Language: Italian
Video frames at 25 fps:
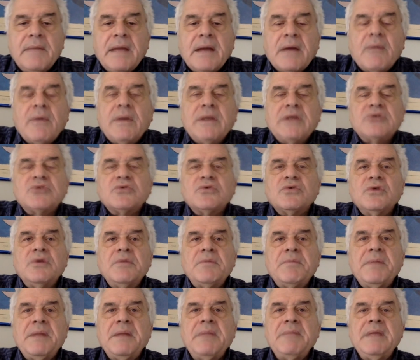quali sono i
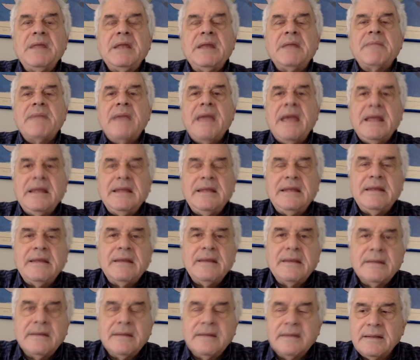primi rimedi
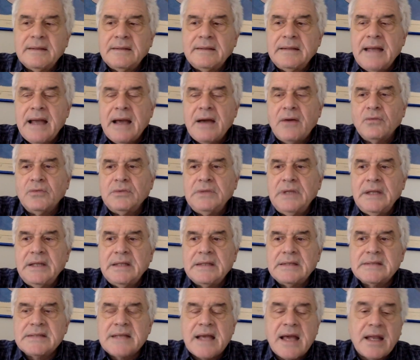da
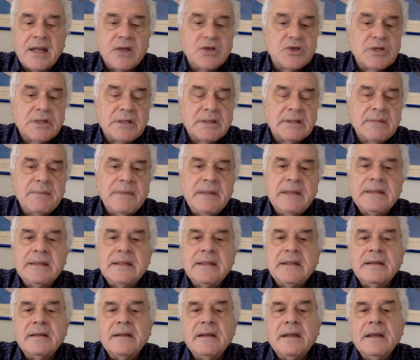utilizzare?
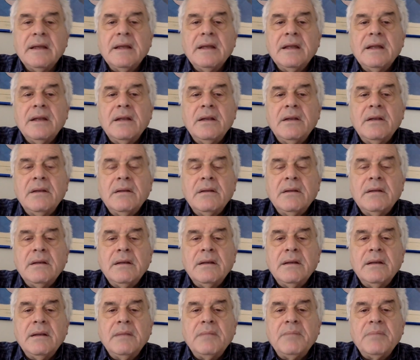Certamente
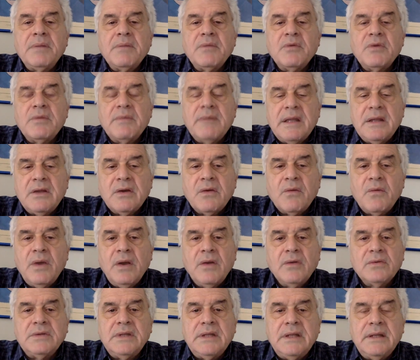il primo rimedio è
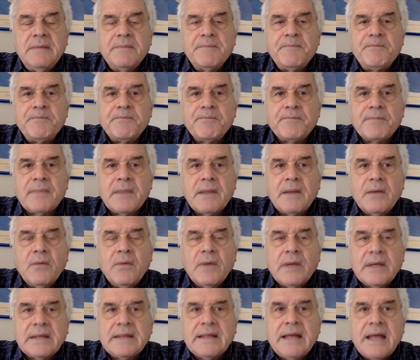quello di
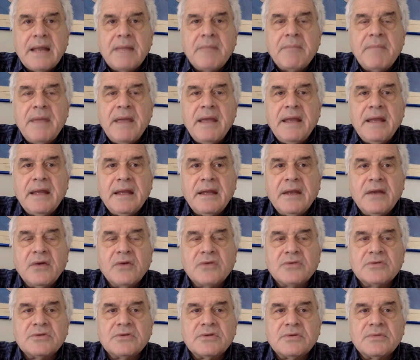guardare bene il
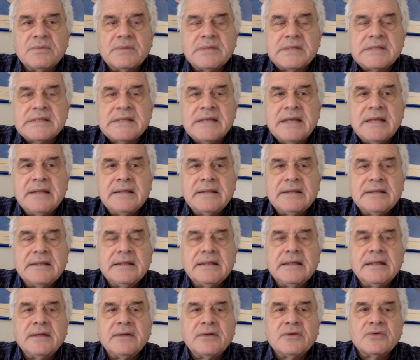nostro
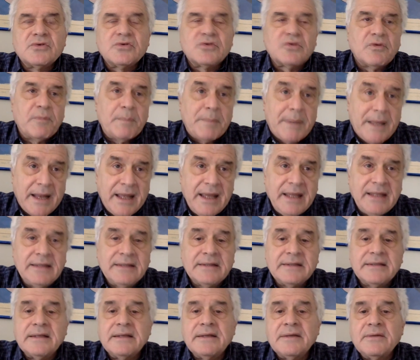paziente, il nostro
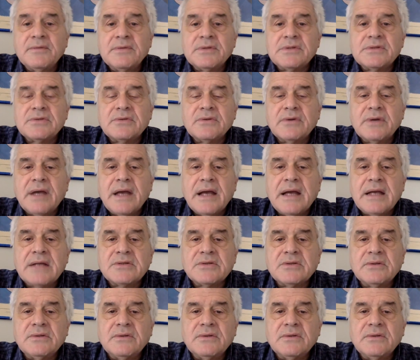parente in questo caso, il